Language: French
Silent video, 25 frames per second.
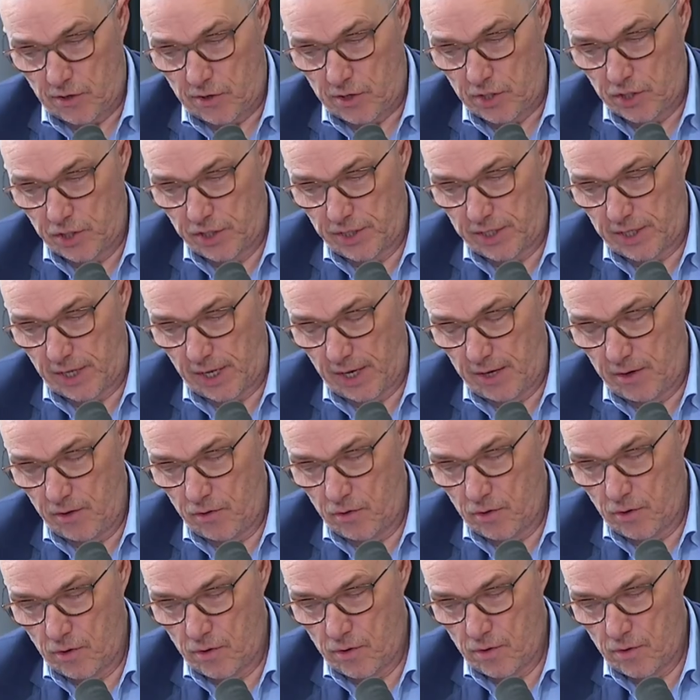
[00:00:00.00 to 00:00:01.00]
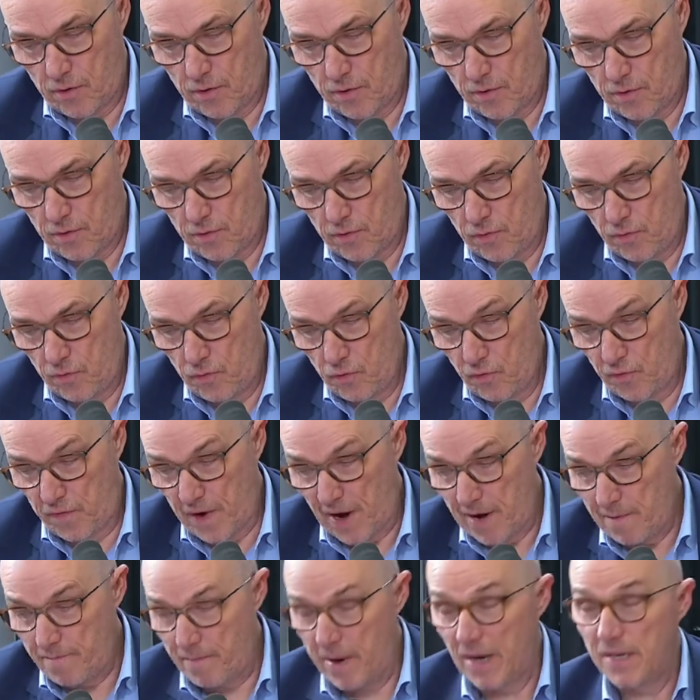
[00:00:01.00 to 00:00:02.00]
a enregistré une
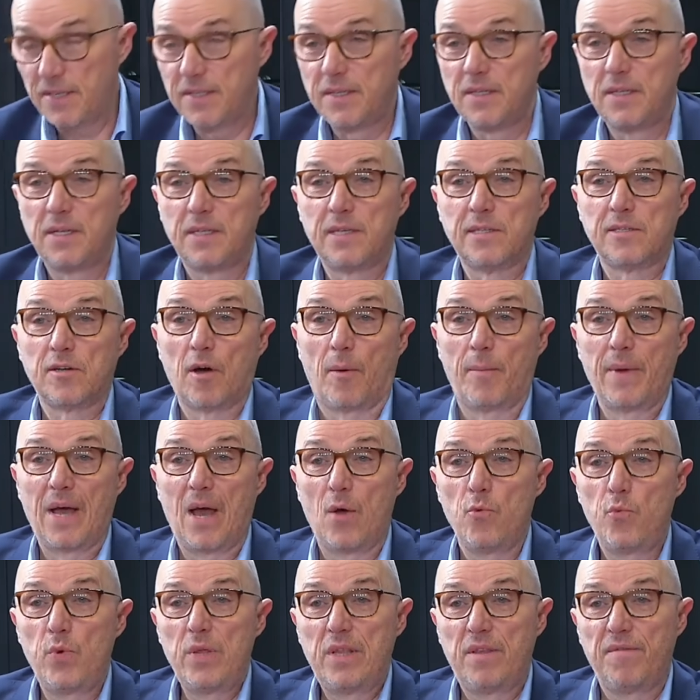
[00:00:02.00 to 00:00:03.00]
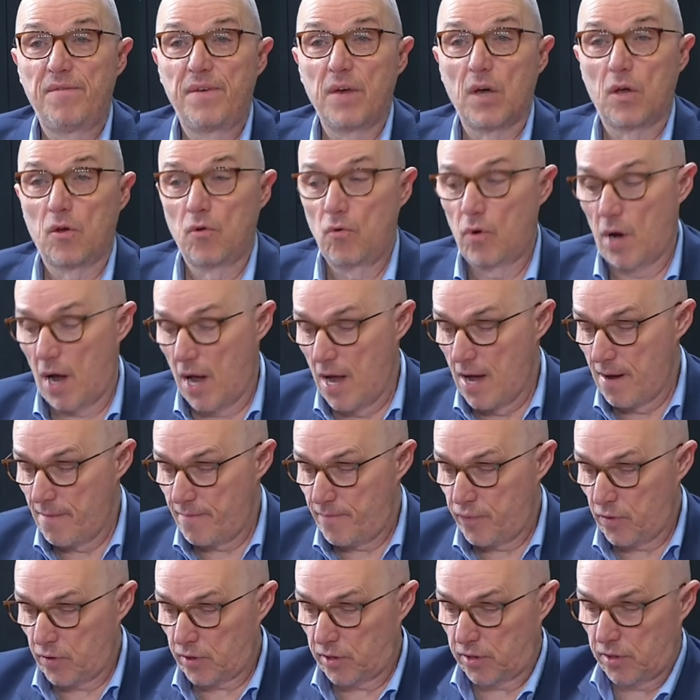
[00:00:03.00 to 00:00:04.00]
nouvelle baisse. Il est désormais à
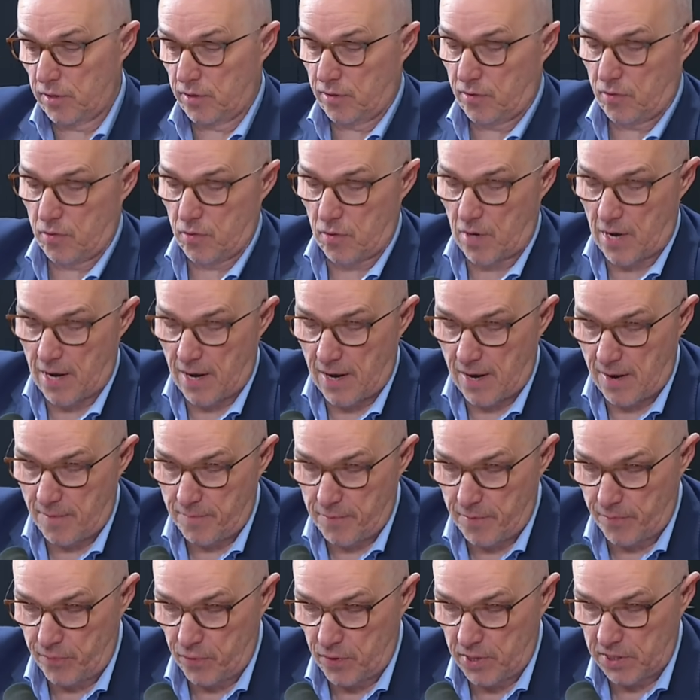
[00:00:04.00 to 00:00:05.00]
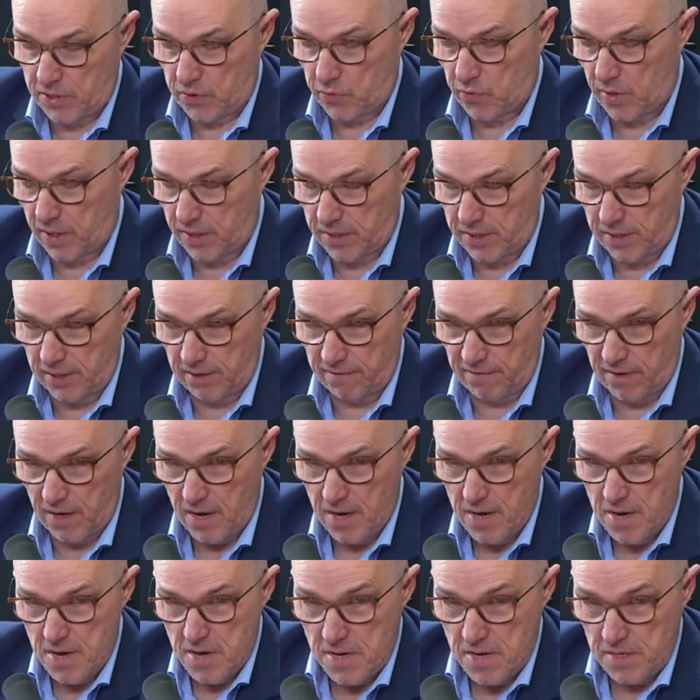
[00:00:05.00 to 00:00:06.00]
8,1% de la population active.
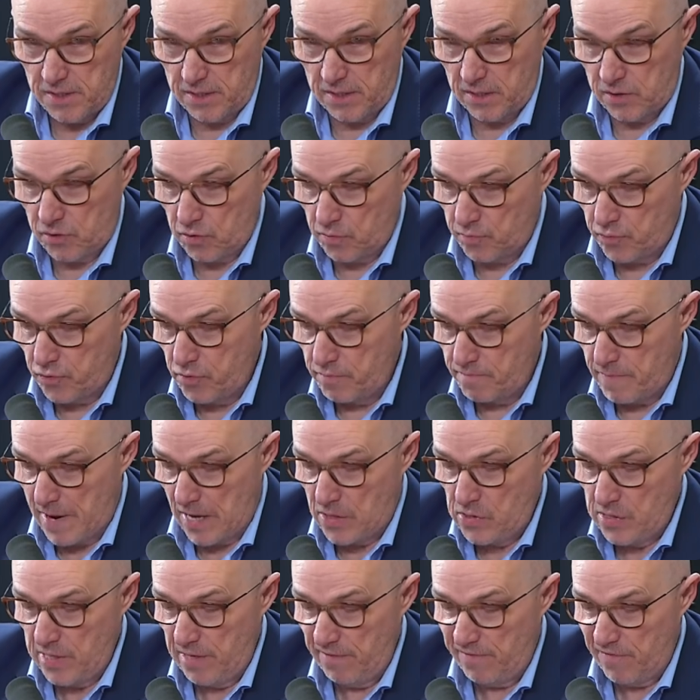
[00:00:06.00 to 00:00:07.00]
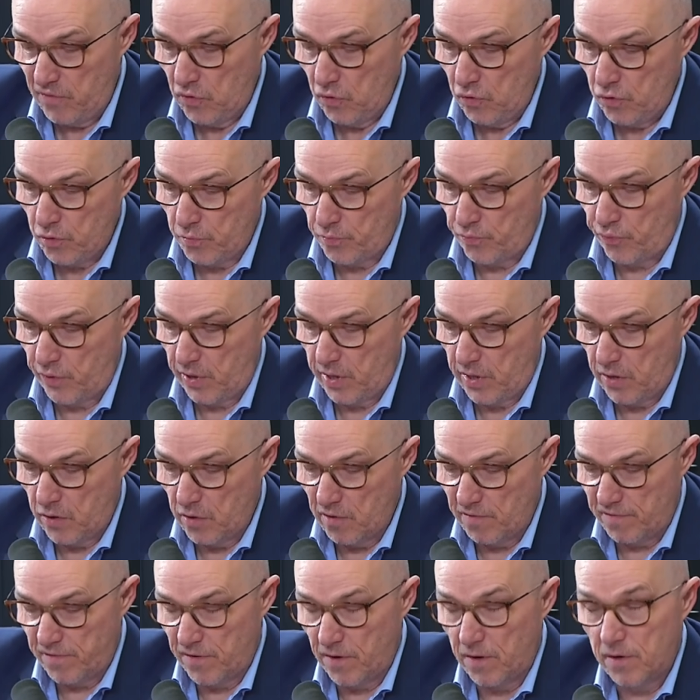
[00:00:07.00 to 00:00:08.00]
C'est son plus bas niveau depuis
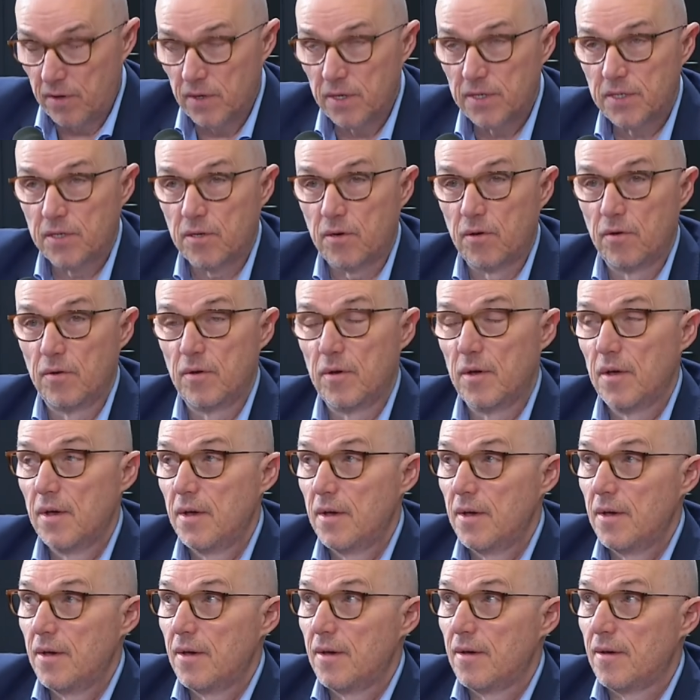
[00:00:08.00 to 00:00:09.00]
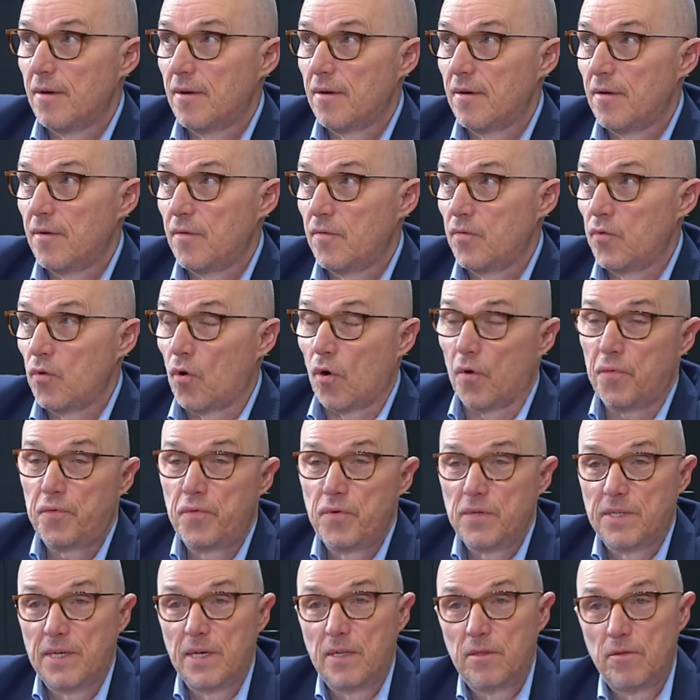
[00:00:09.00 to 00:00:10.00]
9 ans. Est-ce que euh, vous
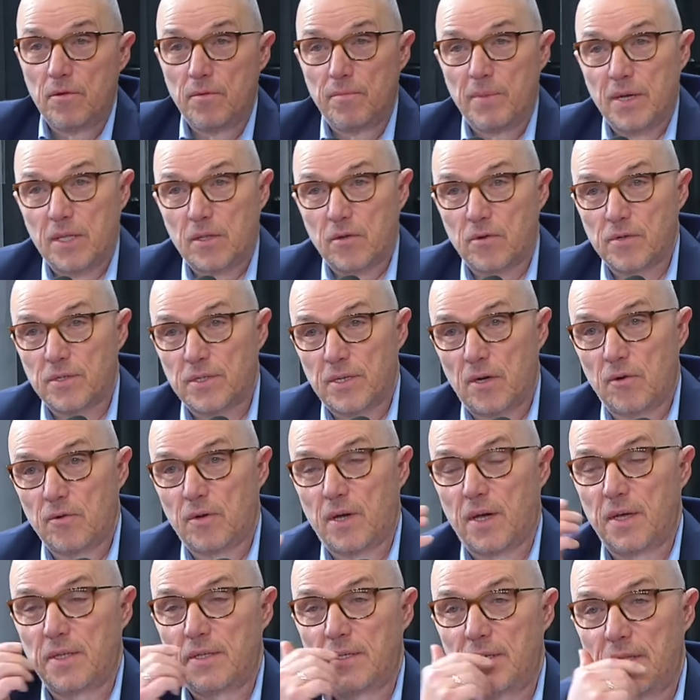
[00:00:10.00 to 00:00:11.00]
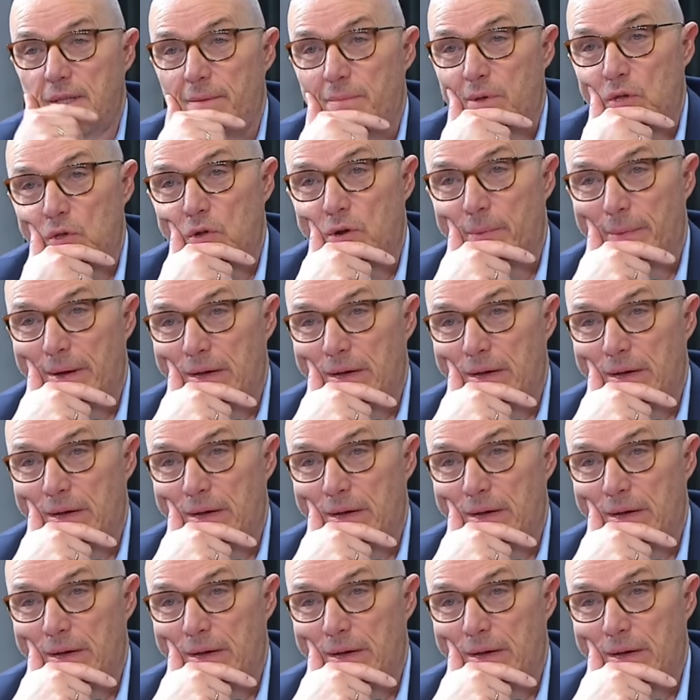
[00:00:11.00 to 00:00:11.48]
refusez de mettre ça au crédit d'Emmanuel